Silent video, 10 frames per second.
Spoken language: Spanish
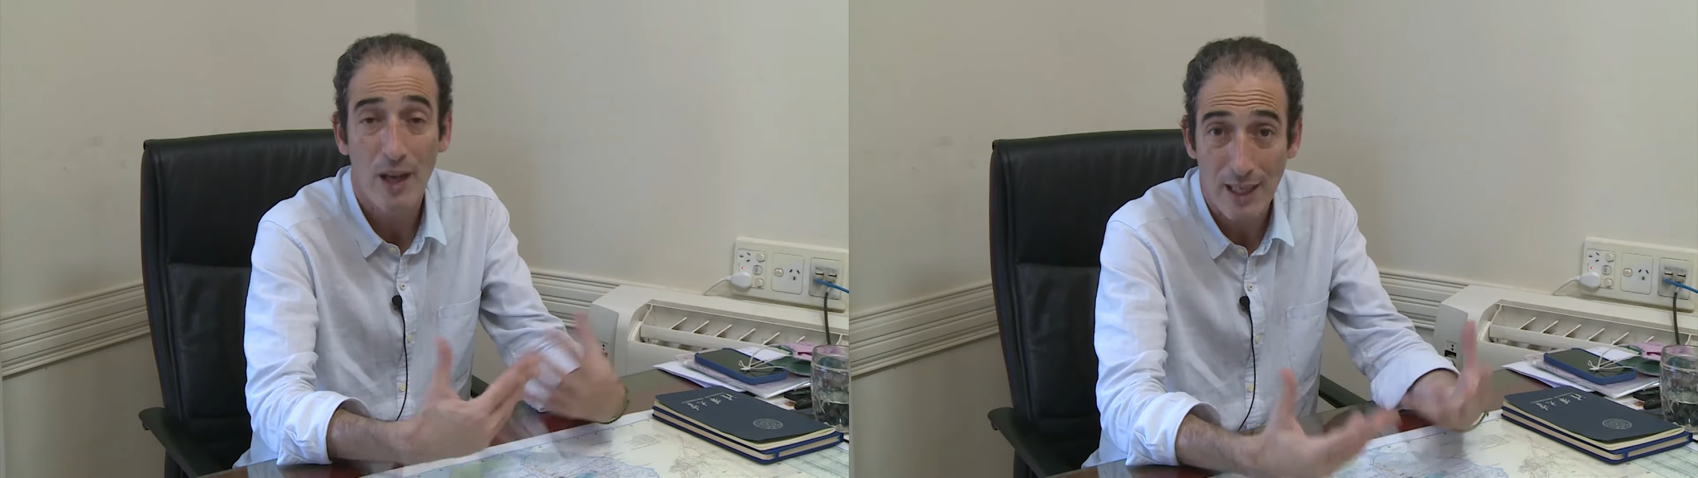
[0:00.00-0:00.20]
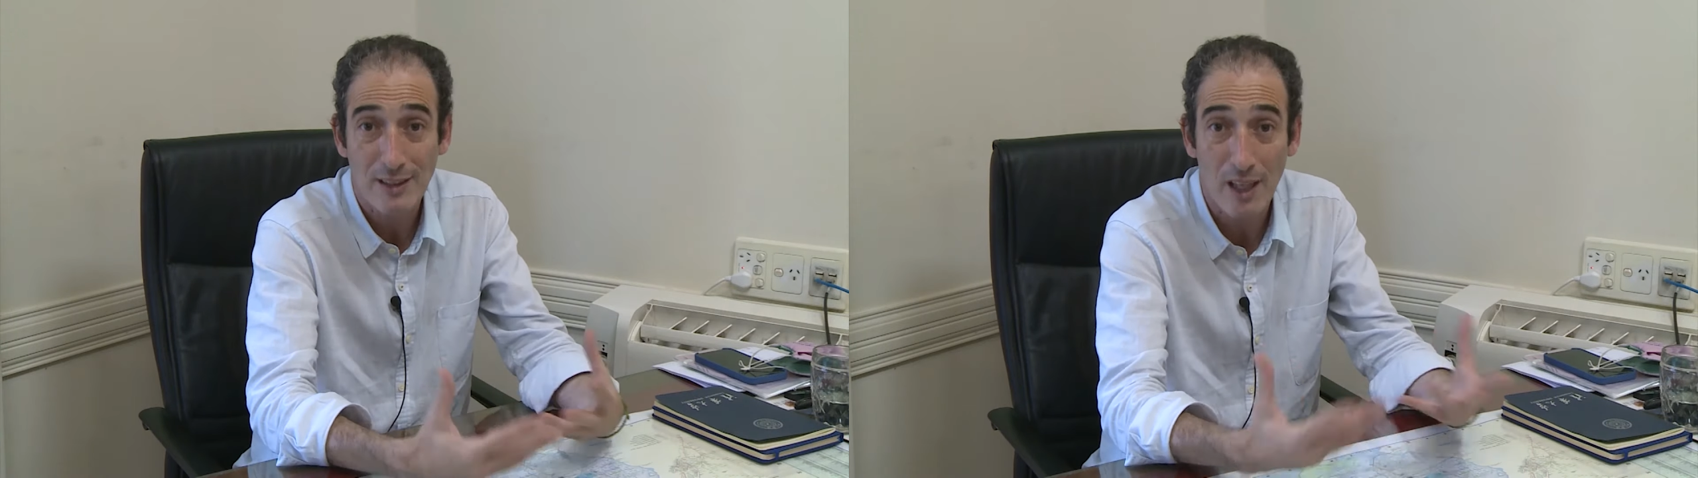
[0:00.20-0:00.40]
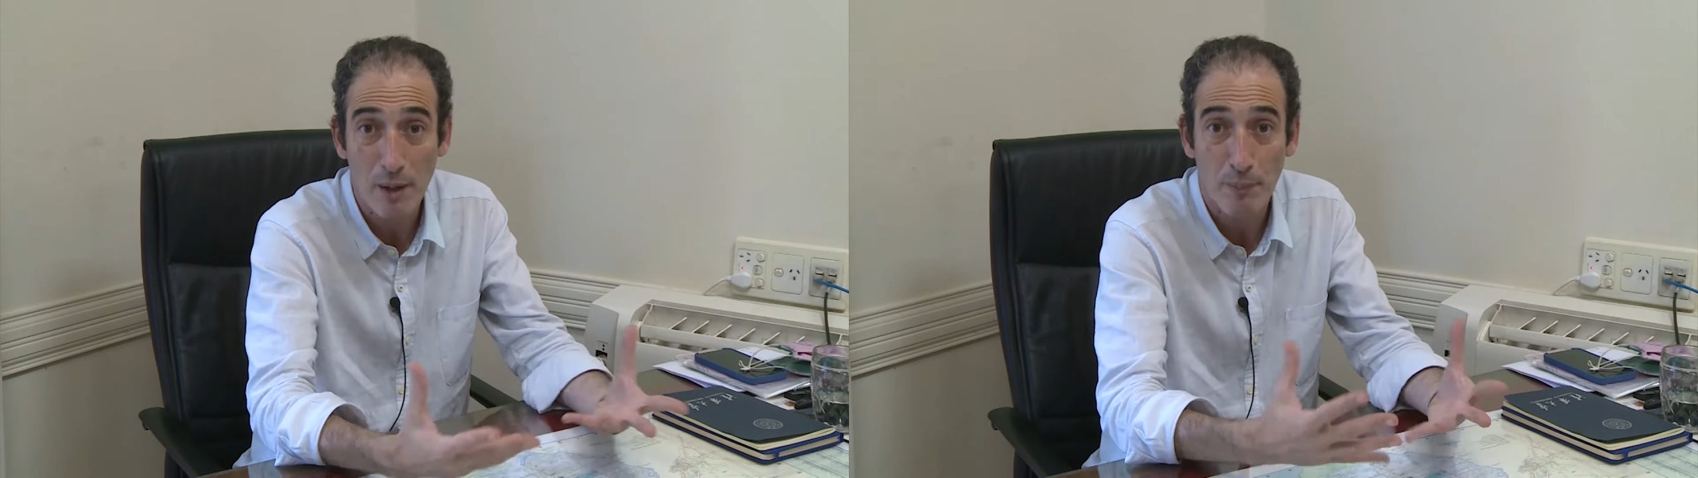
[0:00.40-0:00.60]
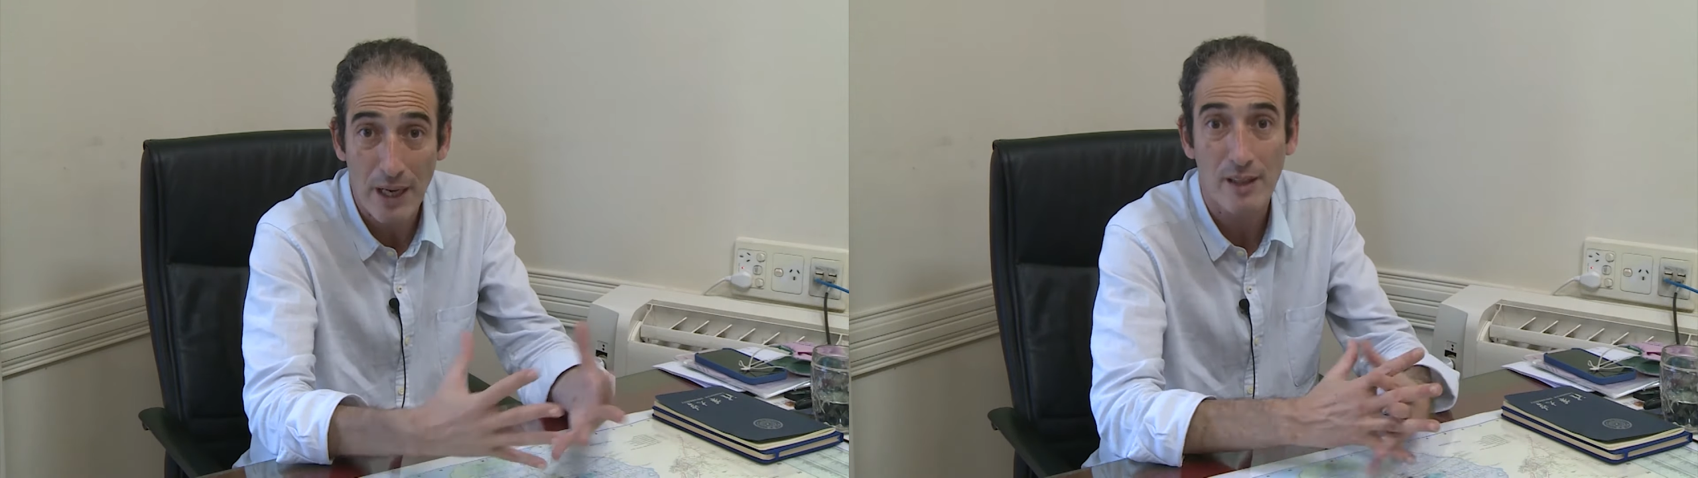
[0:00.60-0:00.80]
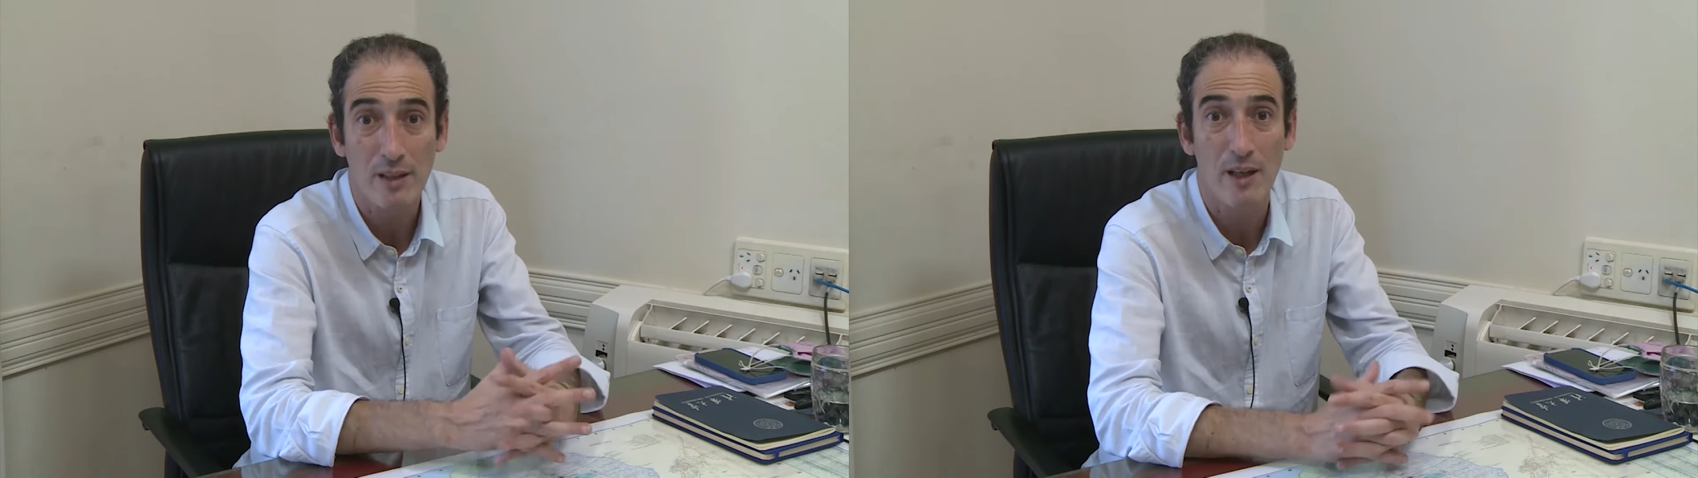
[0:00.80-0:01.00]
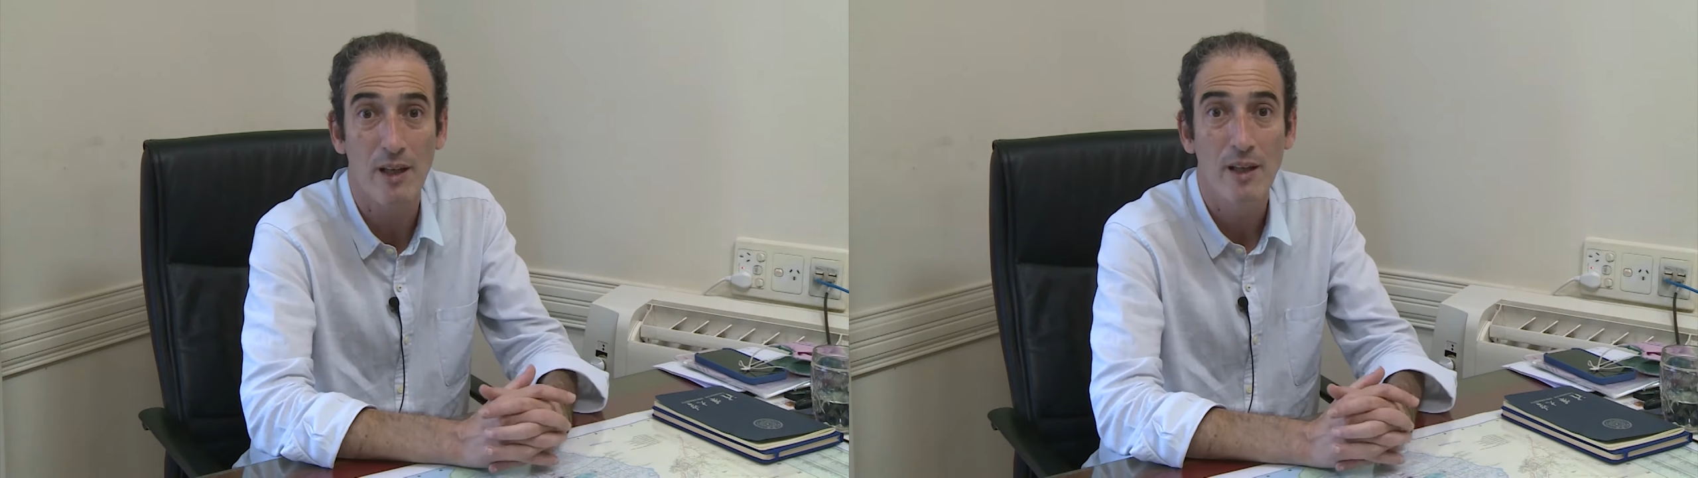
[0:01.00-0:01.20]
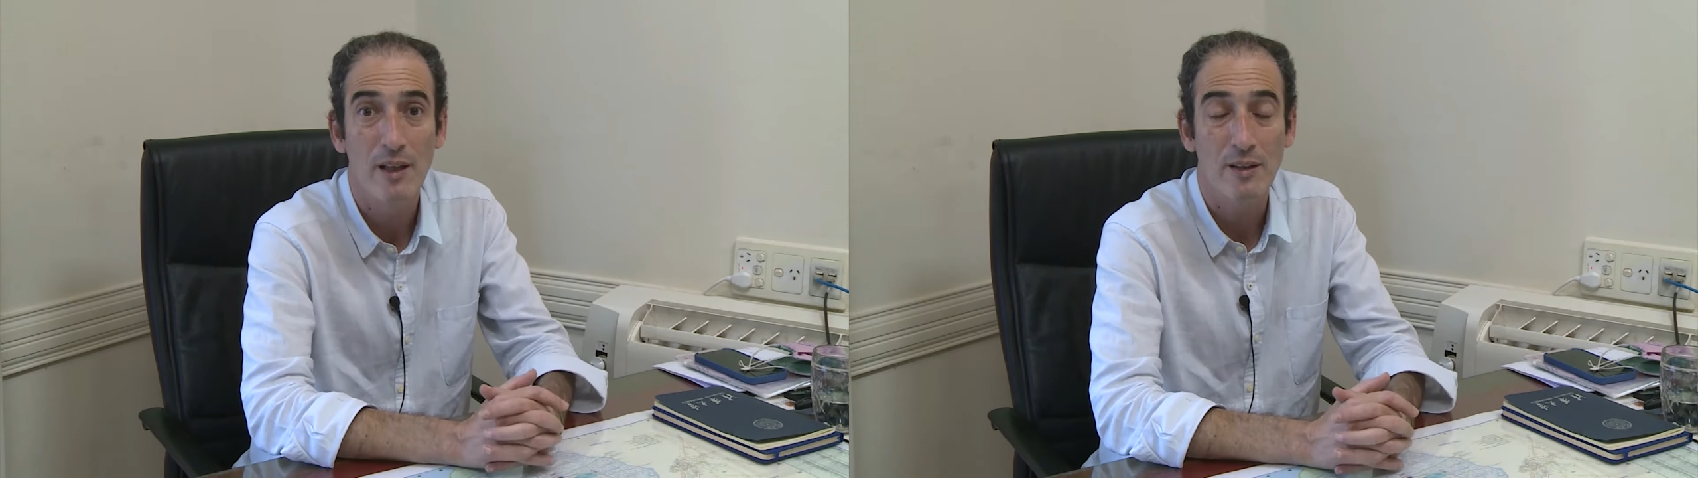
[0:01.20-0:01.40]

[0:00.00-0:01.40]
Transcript: al ser parte